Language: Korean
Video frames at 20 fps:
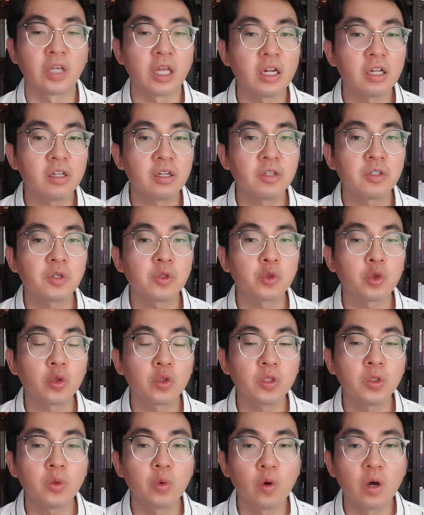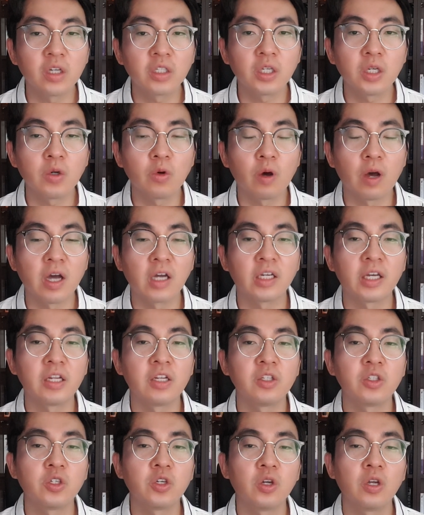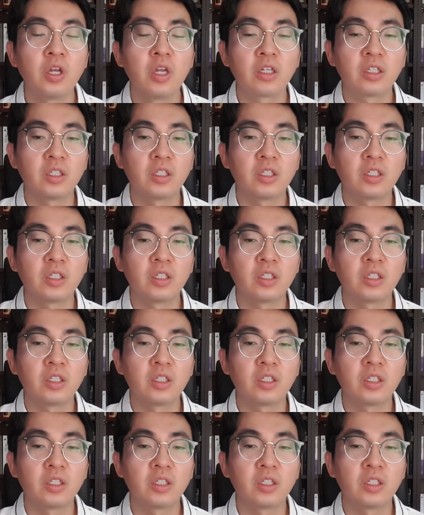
예를 들어서 초등 오 학년 과학에는요,